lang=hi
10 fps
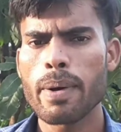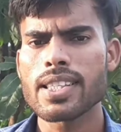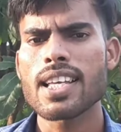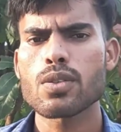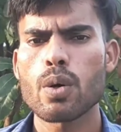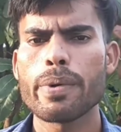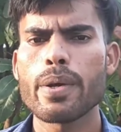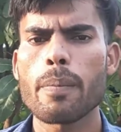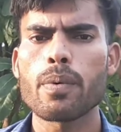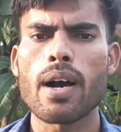पचास सौ
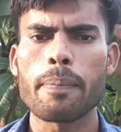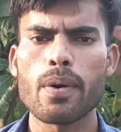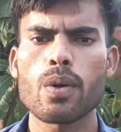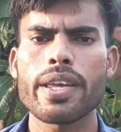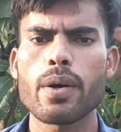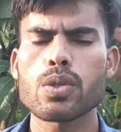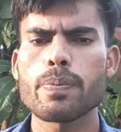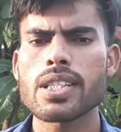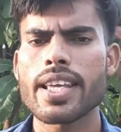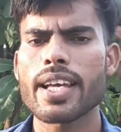वीडियो आप अपलोड किए
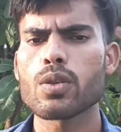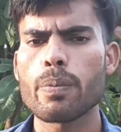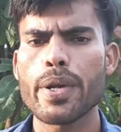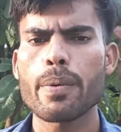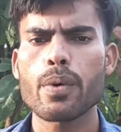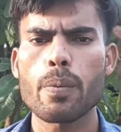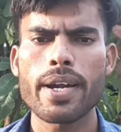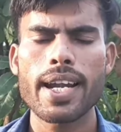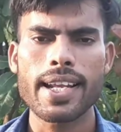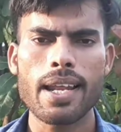उसमें से एक दो वीडियो पर
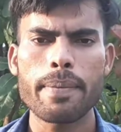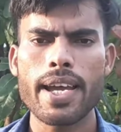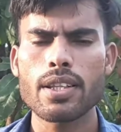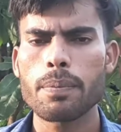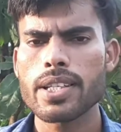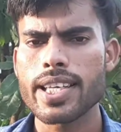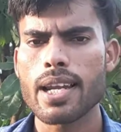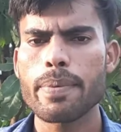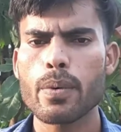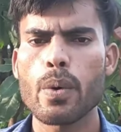कॉपीराइट क्लेम है तो आपका
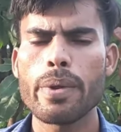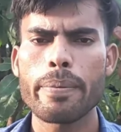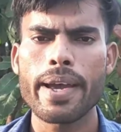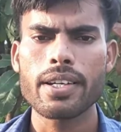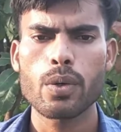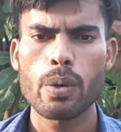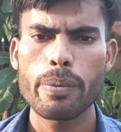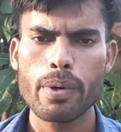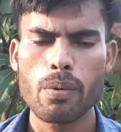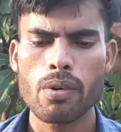चैनल पे कोई भी इफेक्ट कोई
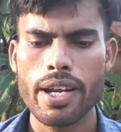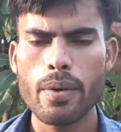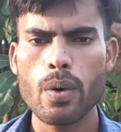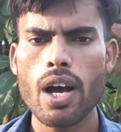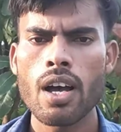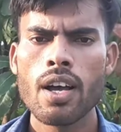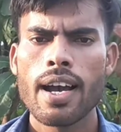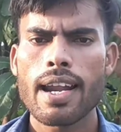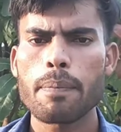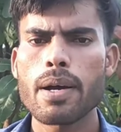भी प्रॉब्लम नहीं होगा
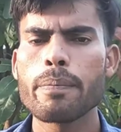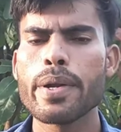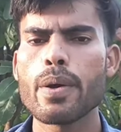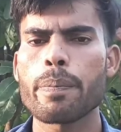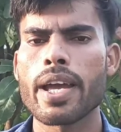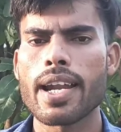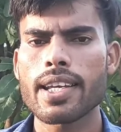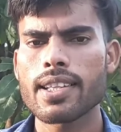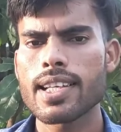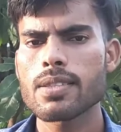और आपका वीडियो पे
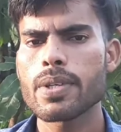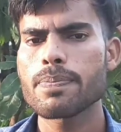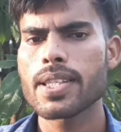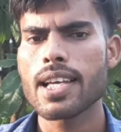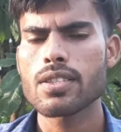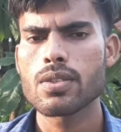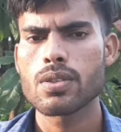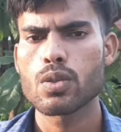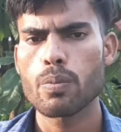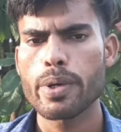यानी कि दस बीस पचास
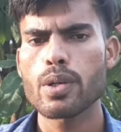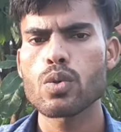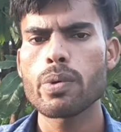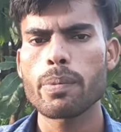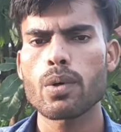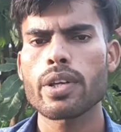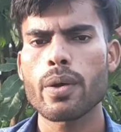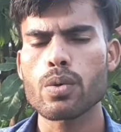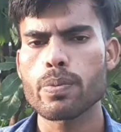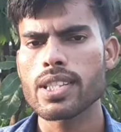सौ वीडियो जो भी अपलोड
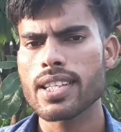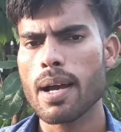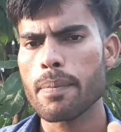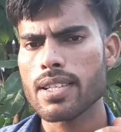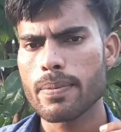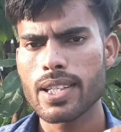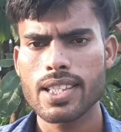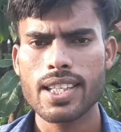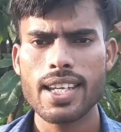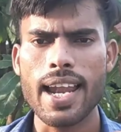किए उसमें से आपका समझ
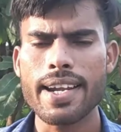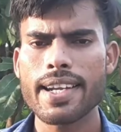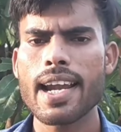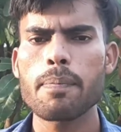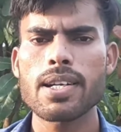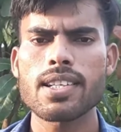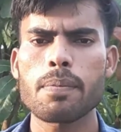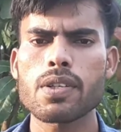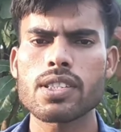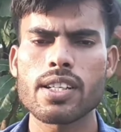लीजिए कि नाइन्टी नाइन परसेंट
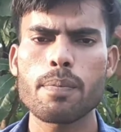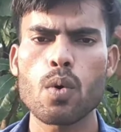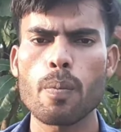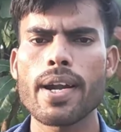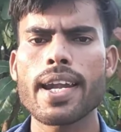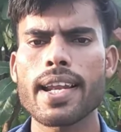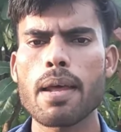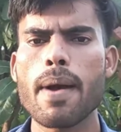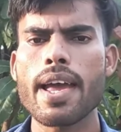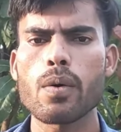आपका सिर्फ कॉपीराइट
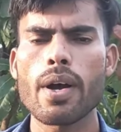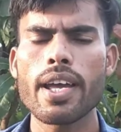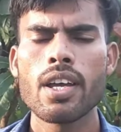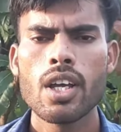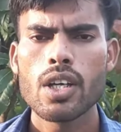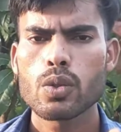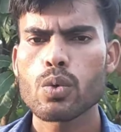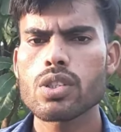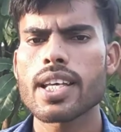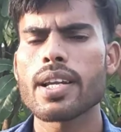क्लेम आया हुआ है
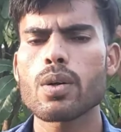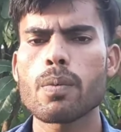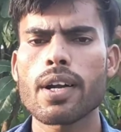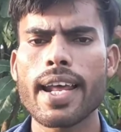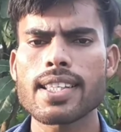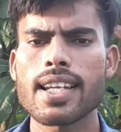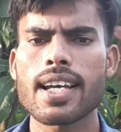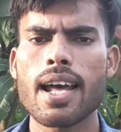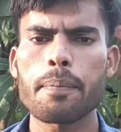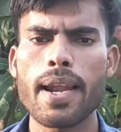तो उस चैनल को मोनोटाइज के
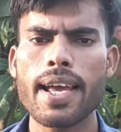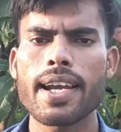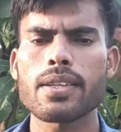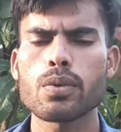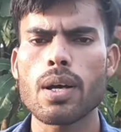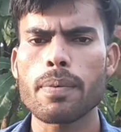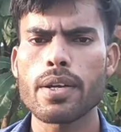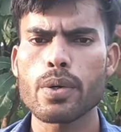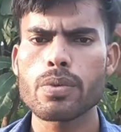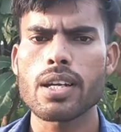लिए अगर अप्लाई करते हो तो आपका
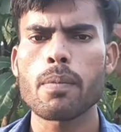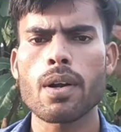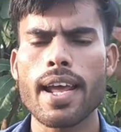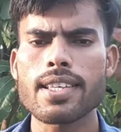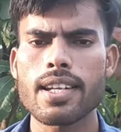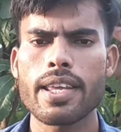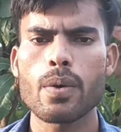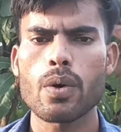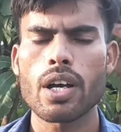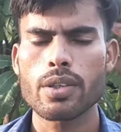यूट्यूब चैनल मोनोटाइज
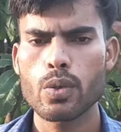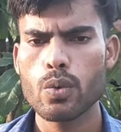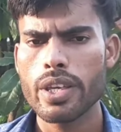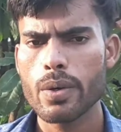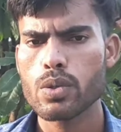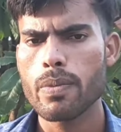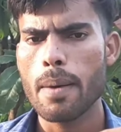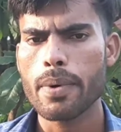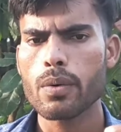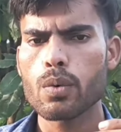नहीं होगा क्योंकि
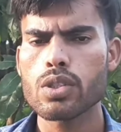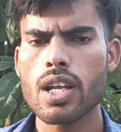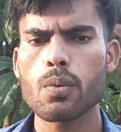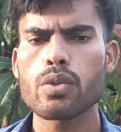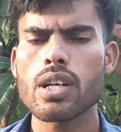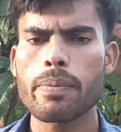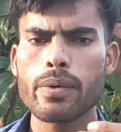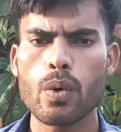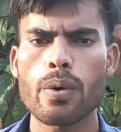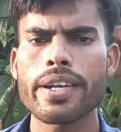उसमें आपका कुछ ना कुछ
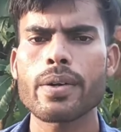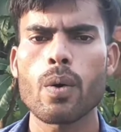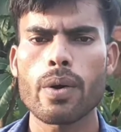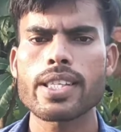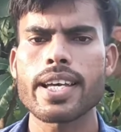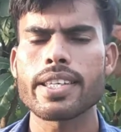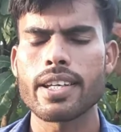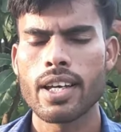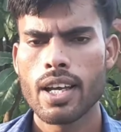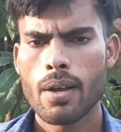आपका कॉन्टेंट होना
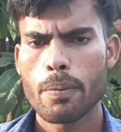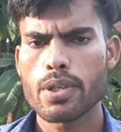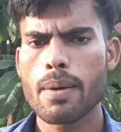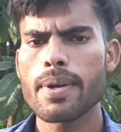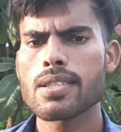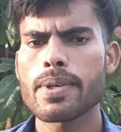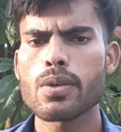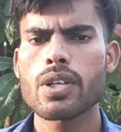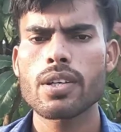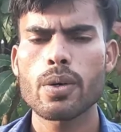चाहिए फॉर एग्जाम्पल
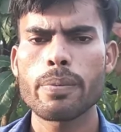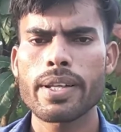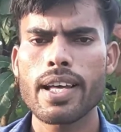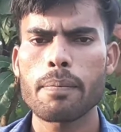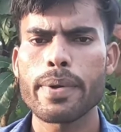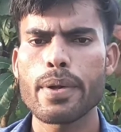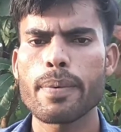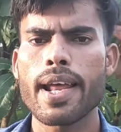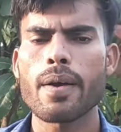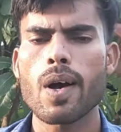समझ लो कि कोई मतलब आप
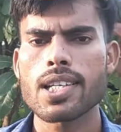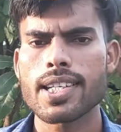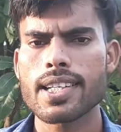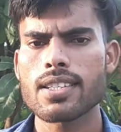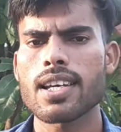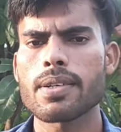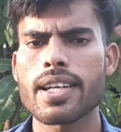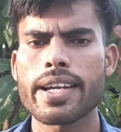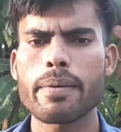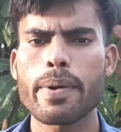वीडियो बनाए हो स्टेटस का
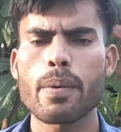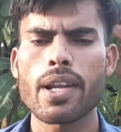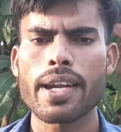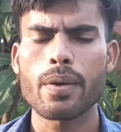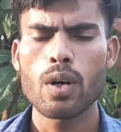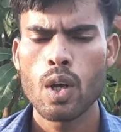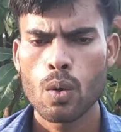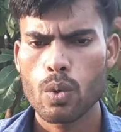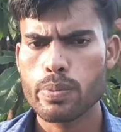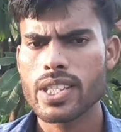रिलेटेड वीडियो बना रहे हो
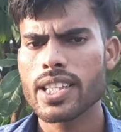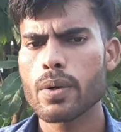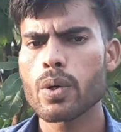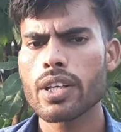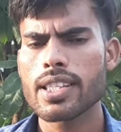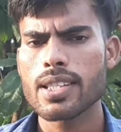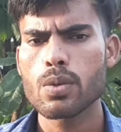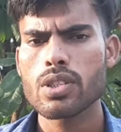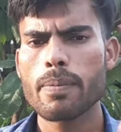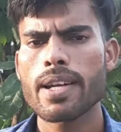उसमें से देखोगे किसी
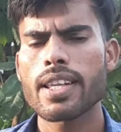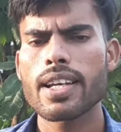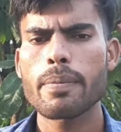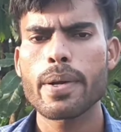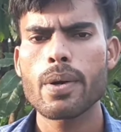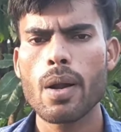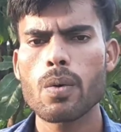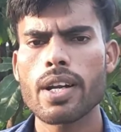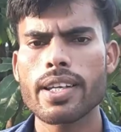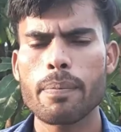दूसरे बंदे का वीडियो
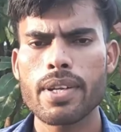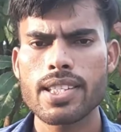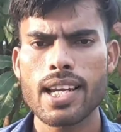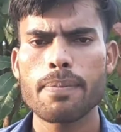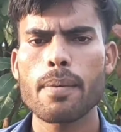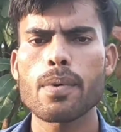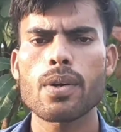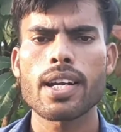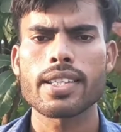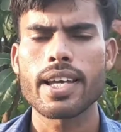डाउनलोड करके अपने चैनल पर
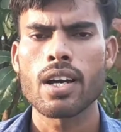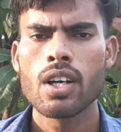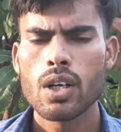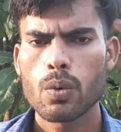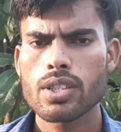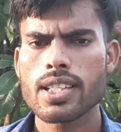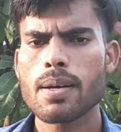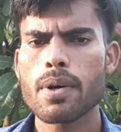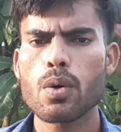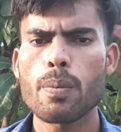अपलोड कर दिया उस तरह
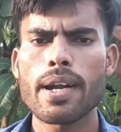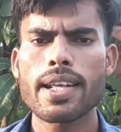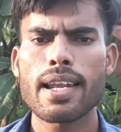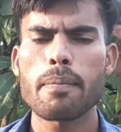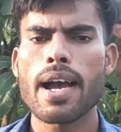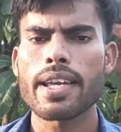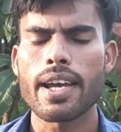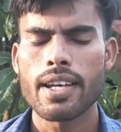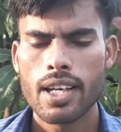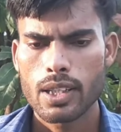से आपका कॉपीराइट क्लेम आ
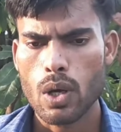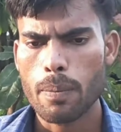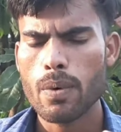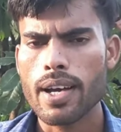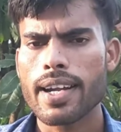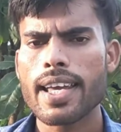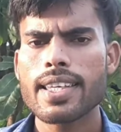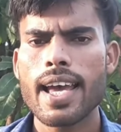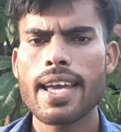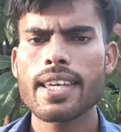गया है तो आपको
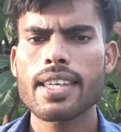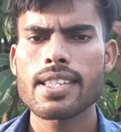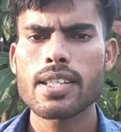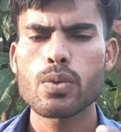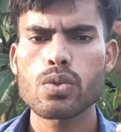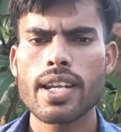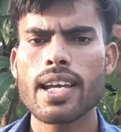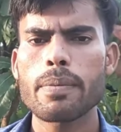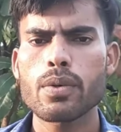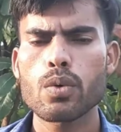करना क्या है कि किसी
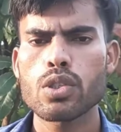दूसरे का भी